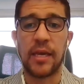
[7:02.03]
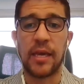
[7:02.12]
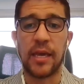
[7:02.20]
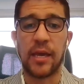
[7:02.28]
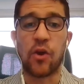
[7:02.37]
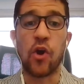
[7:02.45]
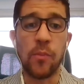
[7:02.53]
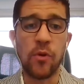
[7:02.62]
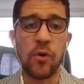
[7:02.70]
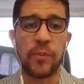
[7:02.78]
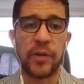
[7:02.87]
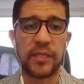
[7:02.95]
eh,
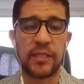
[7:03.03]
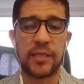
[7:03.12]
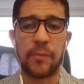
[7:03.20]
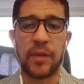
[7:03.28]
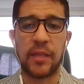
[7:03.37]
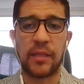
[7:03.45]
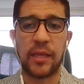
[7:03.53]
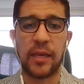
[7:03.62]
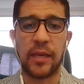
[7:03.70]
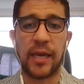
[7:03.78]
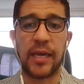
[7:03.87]
cómo precisamente